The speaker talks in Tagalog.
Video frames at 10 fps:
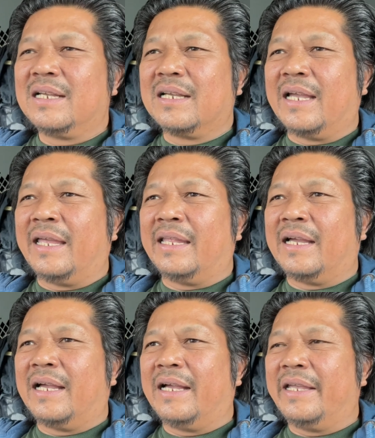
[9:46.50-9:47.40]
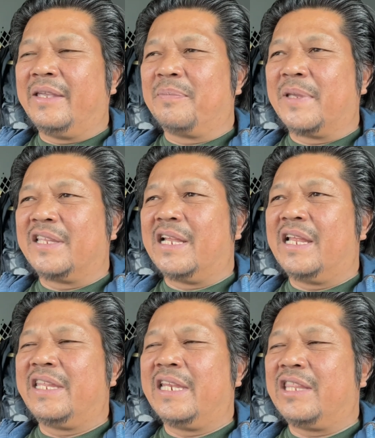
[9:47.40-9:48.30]
Uh, yung
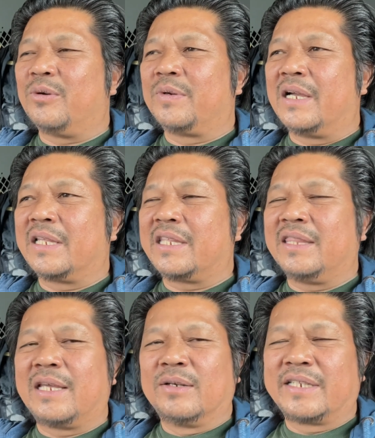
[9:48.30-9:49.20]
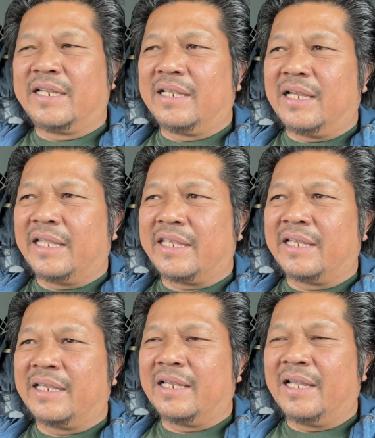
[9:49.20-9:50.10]
pinadala din ni Tugang na 10,000
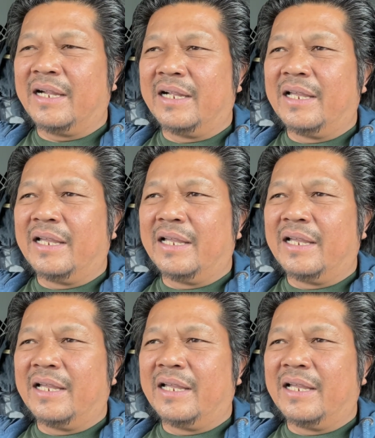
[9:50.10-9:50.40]
ating uh,